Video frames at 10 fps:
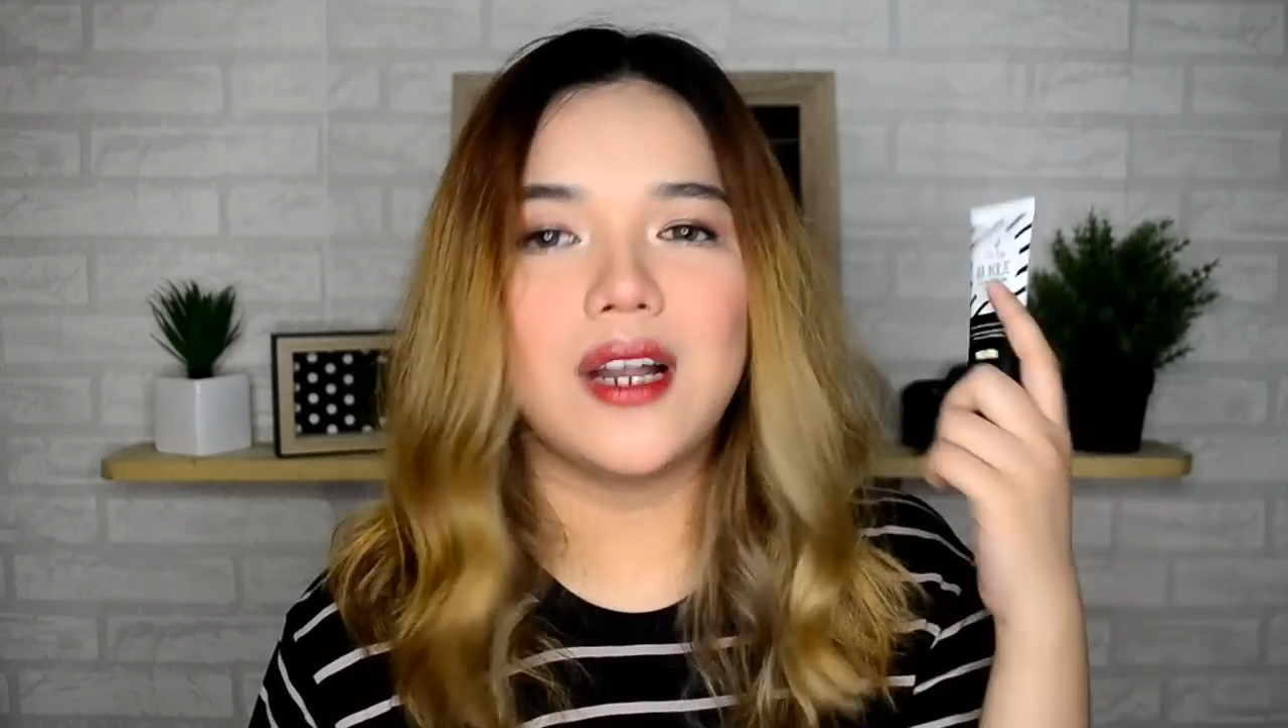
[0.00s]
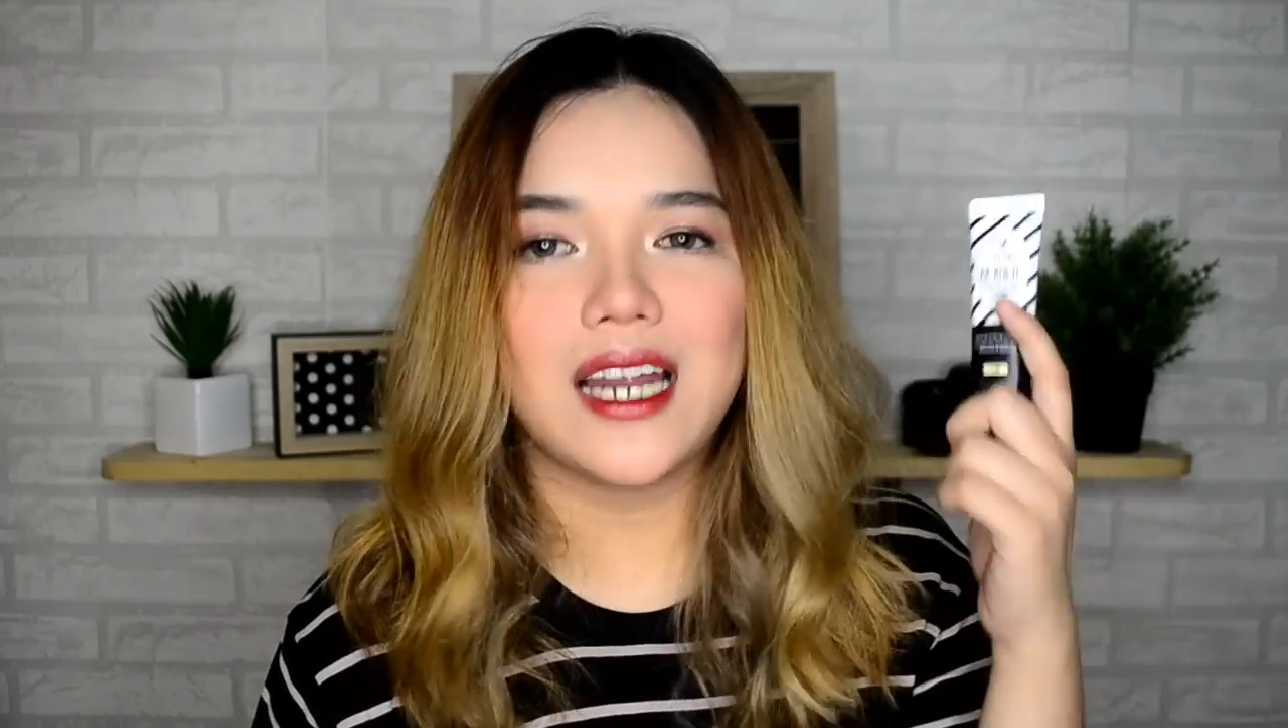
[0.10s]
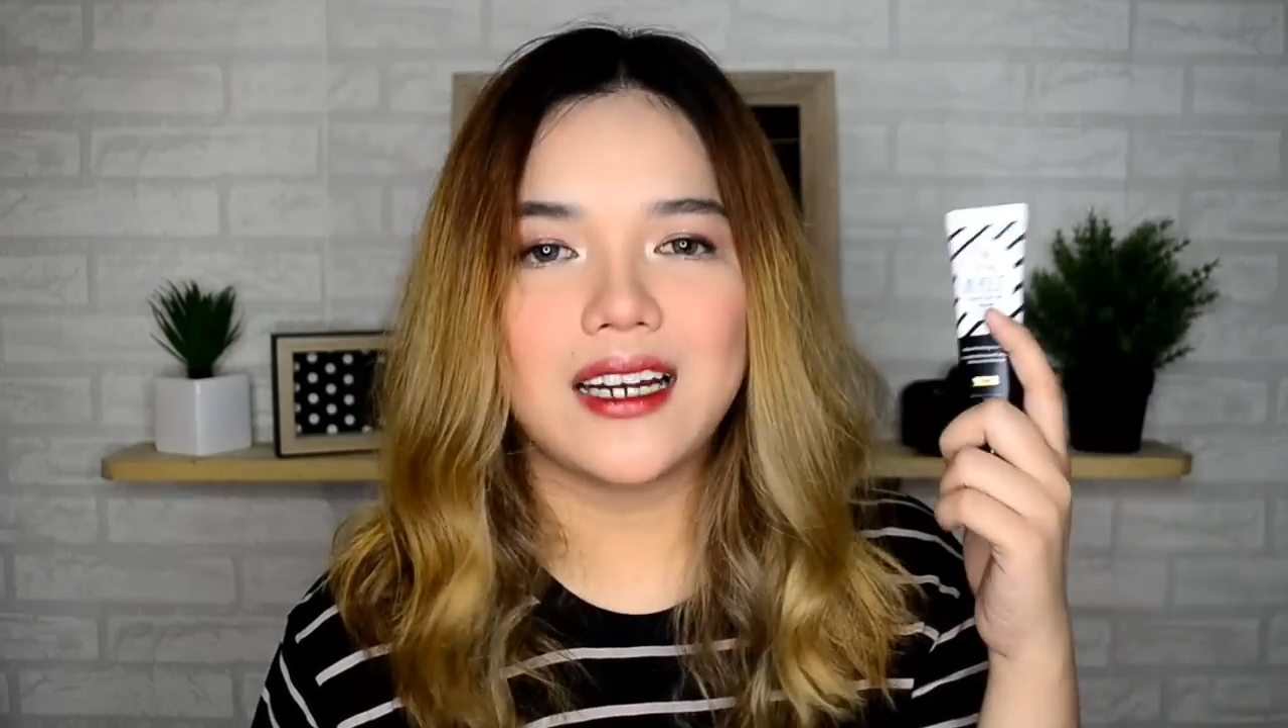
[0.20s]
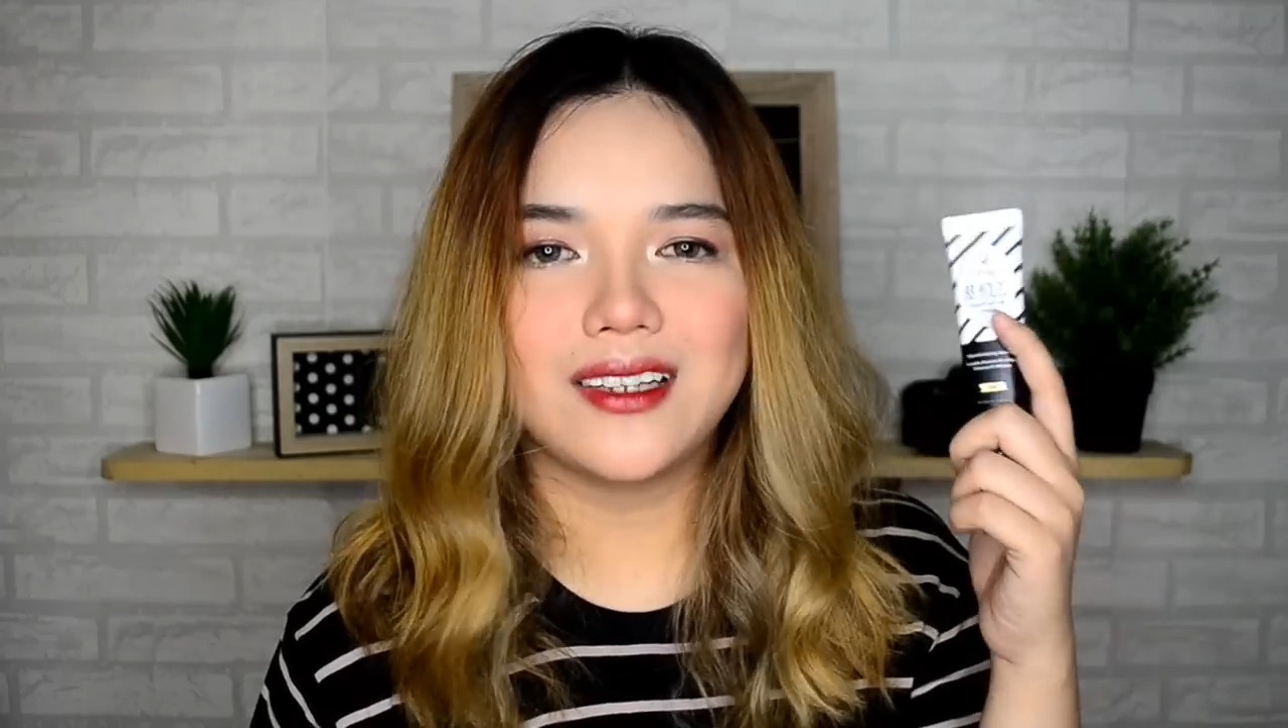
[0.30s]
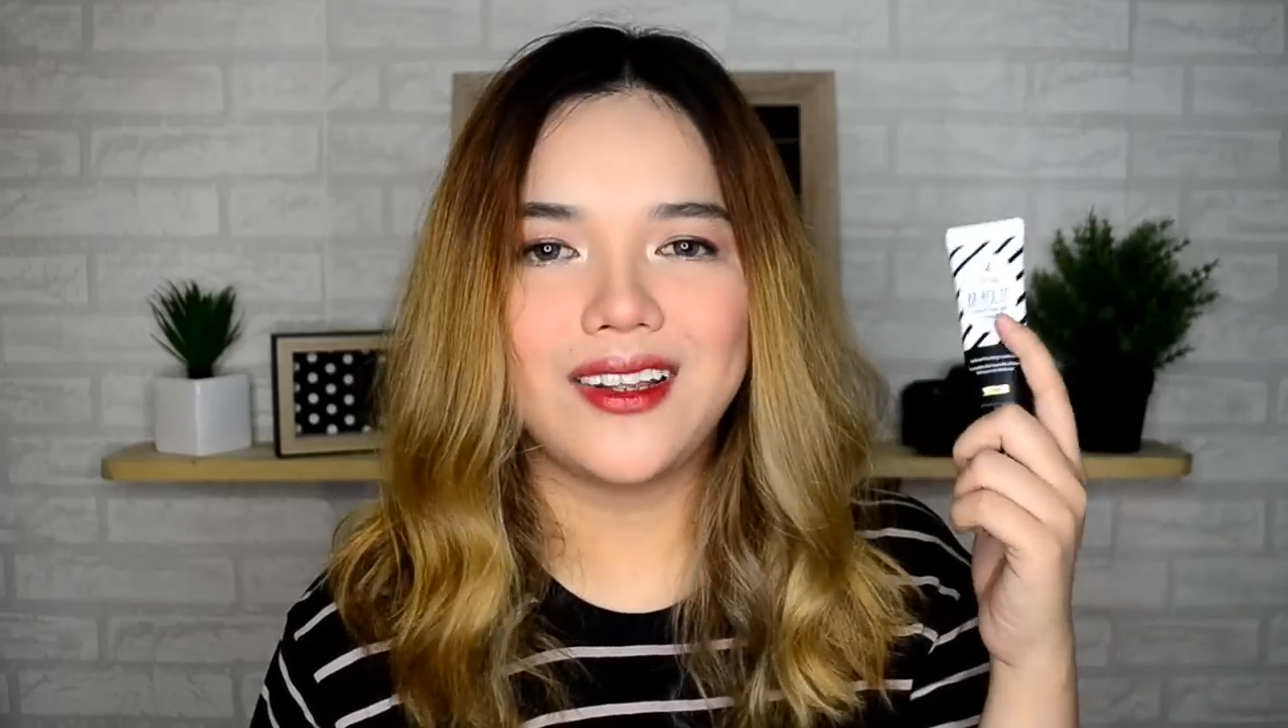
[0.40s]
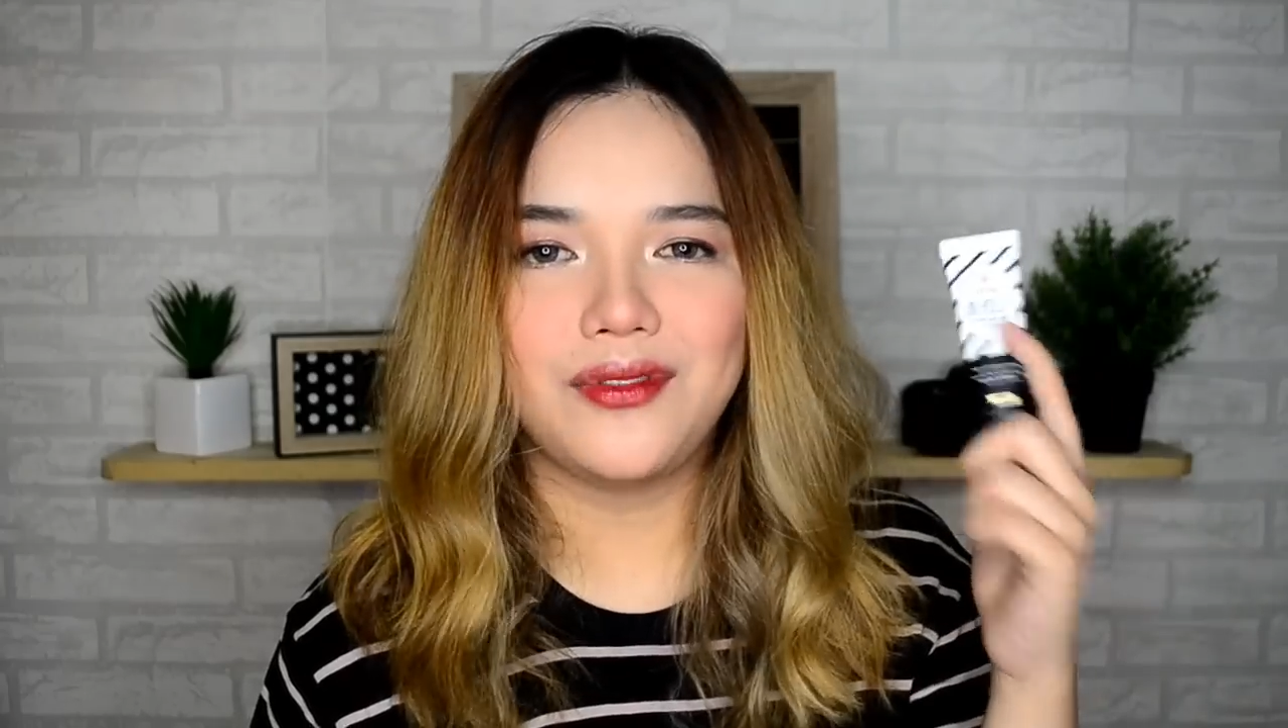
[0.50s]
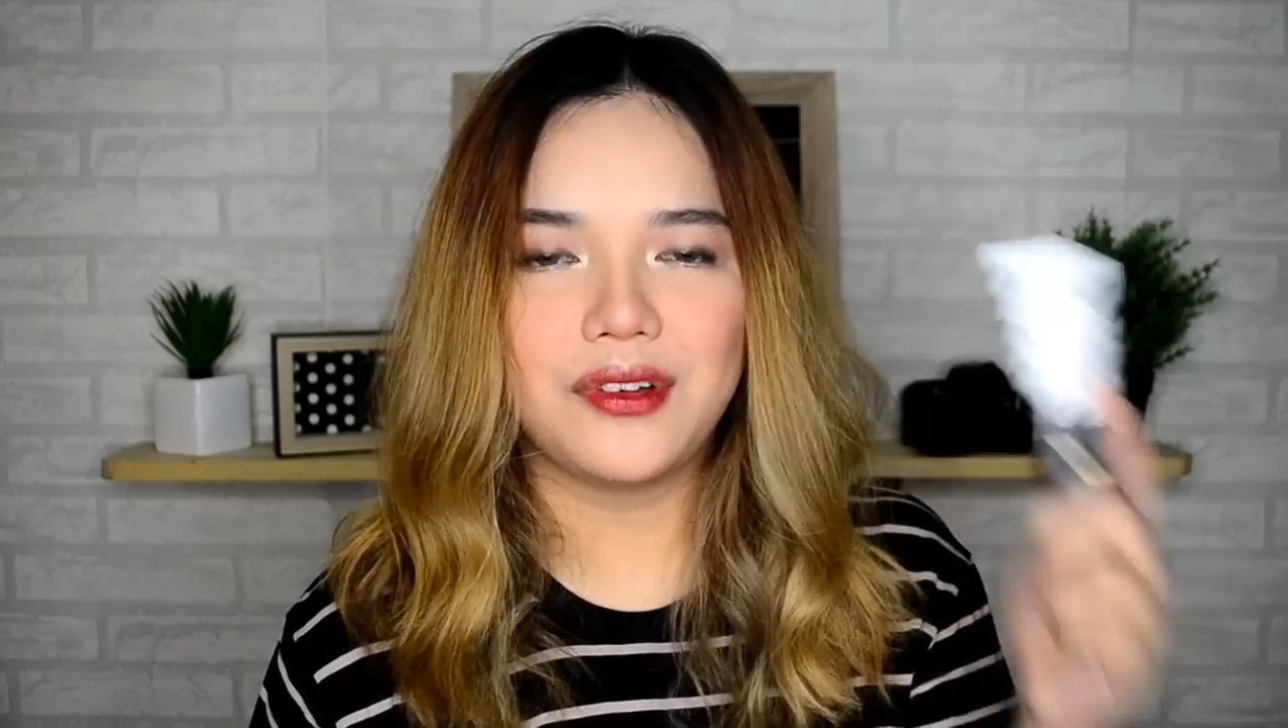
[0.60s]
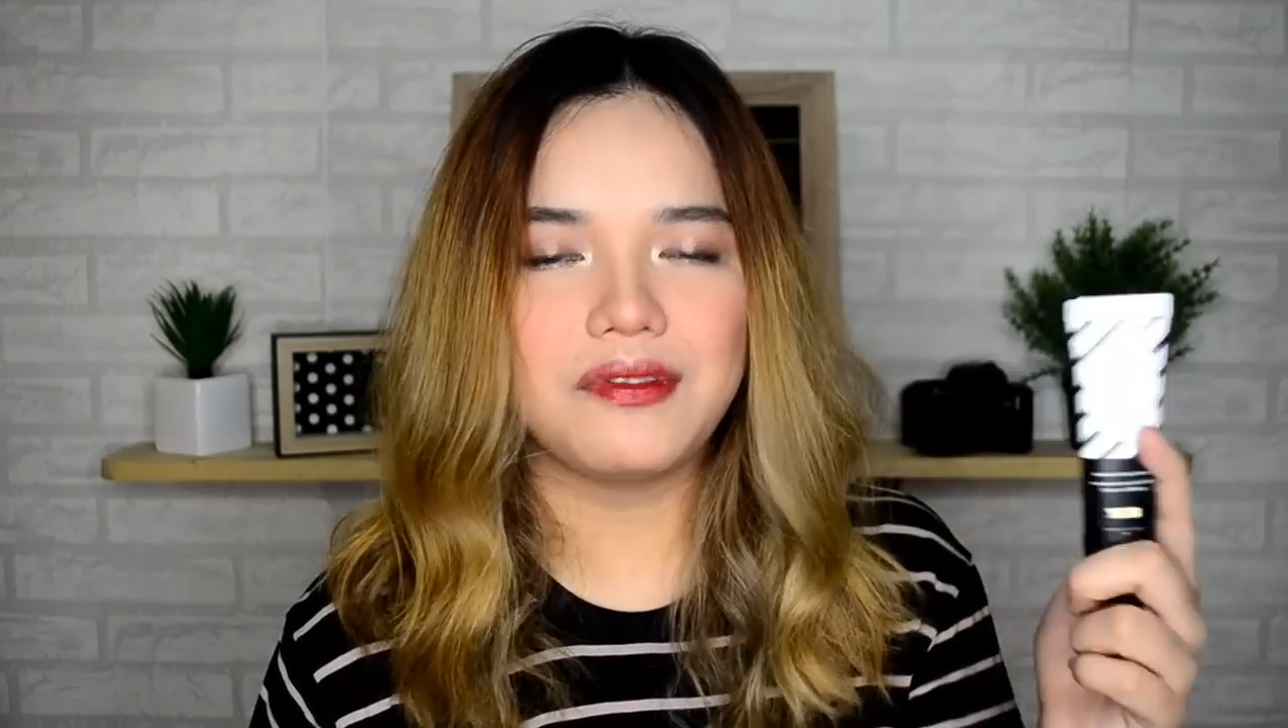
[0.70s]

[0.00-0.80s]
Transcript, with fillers: 159